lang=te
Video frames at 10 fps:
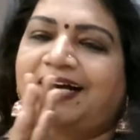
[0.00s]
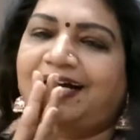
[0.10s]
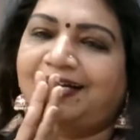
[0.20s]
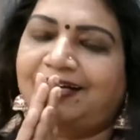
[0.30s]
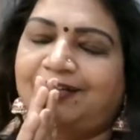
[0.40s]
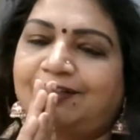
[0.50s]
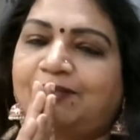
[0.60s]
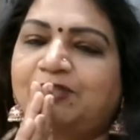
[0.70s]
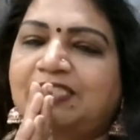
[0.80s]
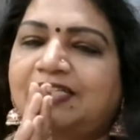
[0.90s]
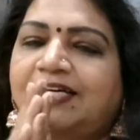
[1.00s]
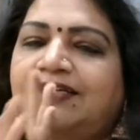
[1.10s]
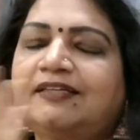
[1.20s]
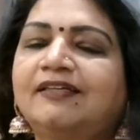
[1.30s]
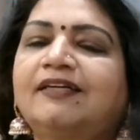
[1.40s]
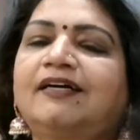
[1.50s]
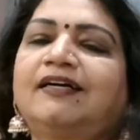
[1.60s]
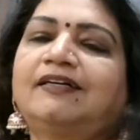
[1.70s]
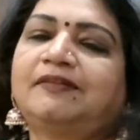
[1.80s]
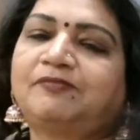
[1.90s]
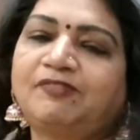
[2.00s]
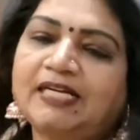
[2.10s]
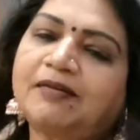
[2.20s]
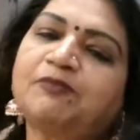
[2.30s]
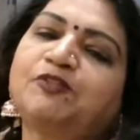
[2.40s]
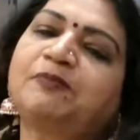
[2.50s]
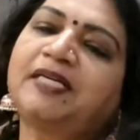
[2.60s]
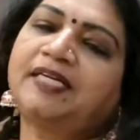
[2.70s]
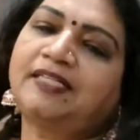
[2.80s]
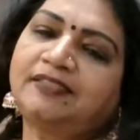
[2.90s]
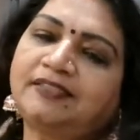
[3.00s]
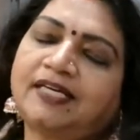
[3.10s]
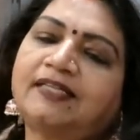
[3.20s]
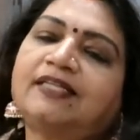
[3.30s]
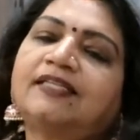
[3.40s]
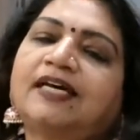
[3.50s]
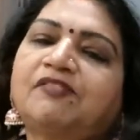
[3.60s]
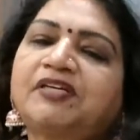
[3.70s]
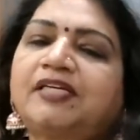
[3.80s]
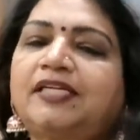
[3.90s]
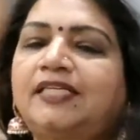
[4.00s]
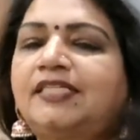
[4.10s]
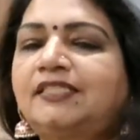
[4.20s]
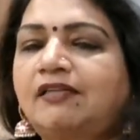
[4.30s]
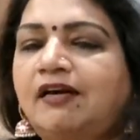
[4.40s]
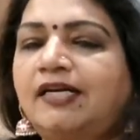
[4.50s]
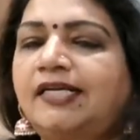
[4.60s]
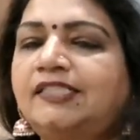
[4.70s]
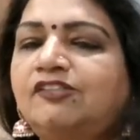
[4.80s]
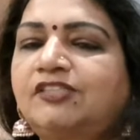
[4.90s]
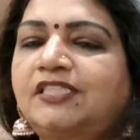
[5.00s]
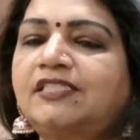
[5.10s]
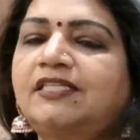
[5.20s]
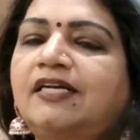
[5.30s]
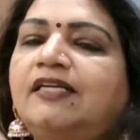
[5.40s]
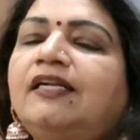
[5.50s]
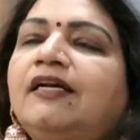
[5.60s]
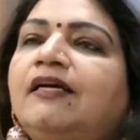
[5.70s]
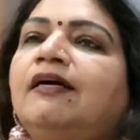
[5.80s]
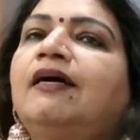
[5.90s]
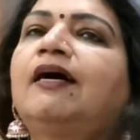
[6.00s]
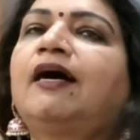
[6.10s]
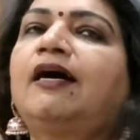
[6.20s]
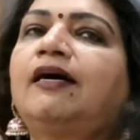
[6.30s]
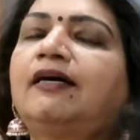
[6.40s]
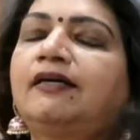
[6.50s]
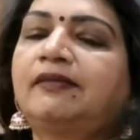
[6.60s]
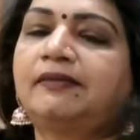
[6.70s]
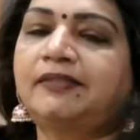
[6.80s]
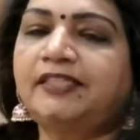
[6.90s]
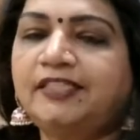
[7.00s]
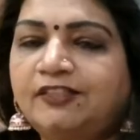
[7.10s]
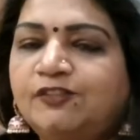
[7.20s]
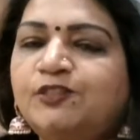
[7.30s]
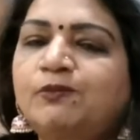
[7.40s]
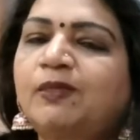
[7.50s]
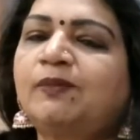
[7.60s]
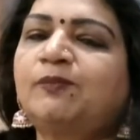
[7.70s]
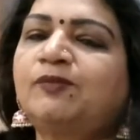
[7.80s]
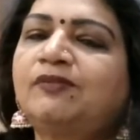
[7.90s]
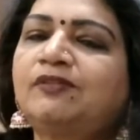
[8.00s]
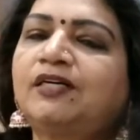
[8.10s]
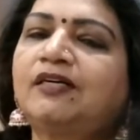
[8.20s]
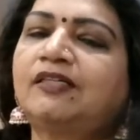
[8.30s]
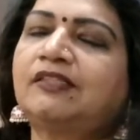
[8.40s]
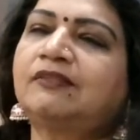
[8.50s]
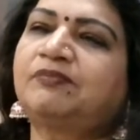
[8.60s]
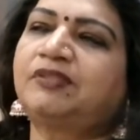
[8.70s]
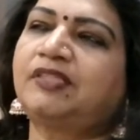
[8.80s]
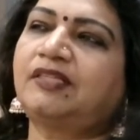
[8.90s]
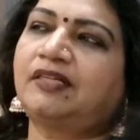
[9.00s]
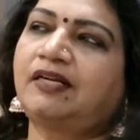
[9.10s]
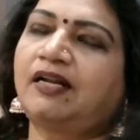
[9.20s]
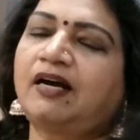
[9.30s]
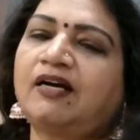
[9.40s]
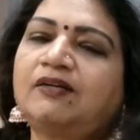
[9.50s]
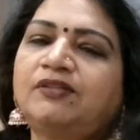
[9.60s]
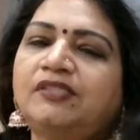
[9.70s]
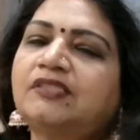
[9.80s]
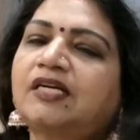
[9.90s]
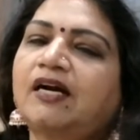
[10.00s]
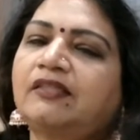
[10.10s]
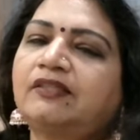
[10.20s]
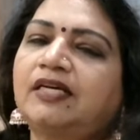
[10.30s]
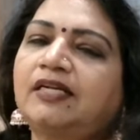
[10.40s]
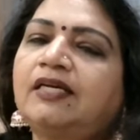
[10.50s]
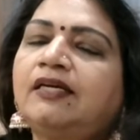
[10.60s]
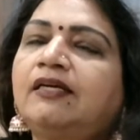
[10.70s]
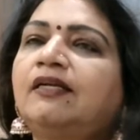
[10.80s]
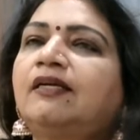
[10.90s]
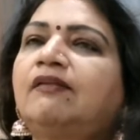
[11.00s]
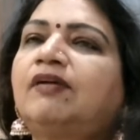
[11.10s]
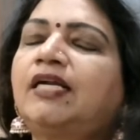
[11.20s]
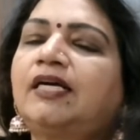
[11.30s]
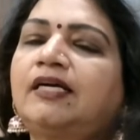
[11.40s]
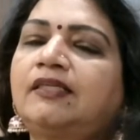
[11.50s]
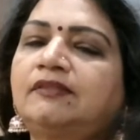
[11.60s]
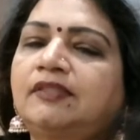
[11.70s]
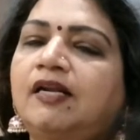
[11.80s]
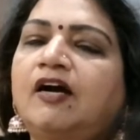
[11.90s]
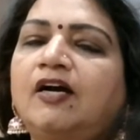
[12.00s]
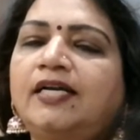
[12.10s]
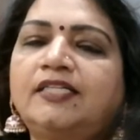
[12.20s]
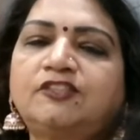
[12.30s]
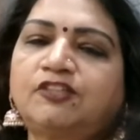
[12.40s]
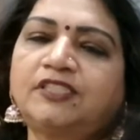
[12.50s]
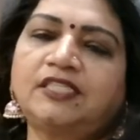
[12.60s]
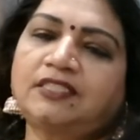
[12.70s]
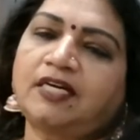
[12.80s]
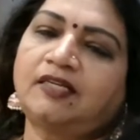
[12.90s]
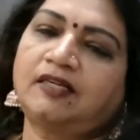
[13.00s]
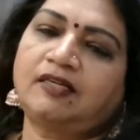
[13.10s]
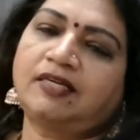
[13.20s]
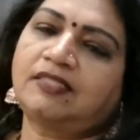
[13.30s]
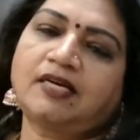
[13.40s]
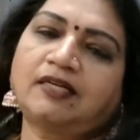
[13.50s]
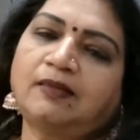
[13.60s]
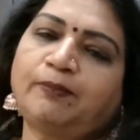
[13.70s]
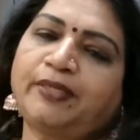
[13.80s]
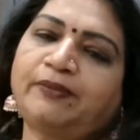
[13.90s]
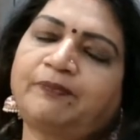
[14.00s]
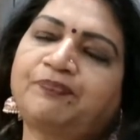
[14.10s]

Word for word: హాయ్ హలో నమస్తే వెల్కమ్ టు మై ఛానల్ దేవకి రెడ్డిస్ లా అండ్ సోషల్ ఛానల్ ఈరోజు మనము లా uh, గురించి కాదు కానీ ఇవాళ లా అండ్ సోషల్ ఛానల్ నా ఛానల్ పేరు